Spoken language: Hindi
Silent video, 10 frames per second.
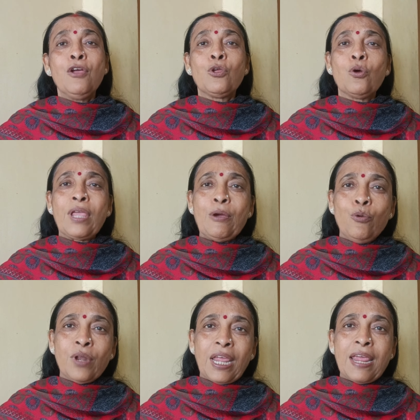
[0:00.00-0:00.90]
क्योंकि
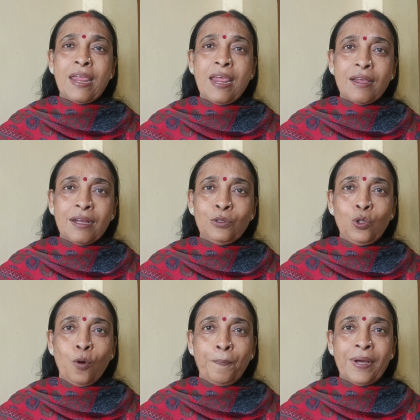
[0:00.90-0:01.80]
उनके ही
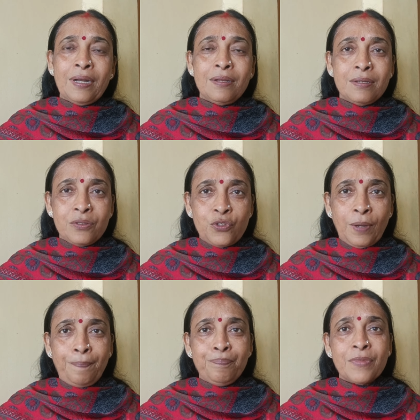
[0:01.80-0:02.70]
कंधों पर
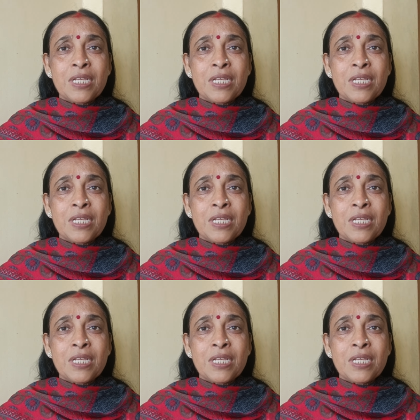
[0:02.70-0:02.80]
जब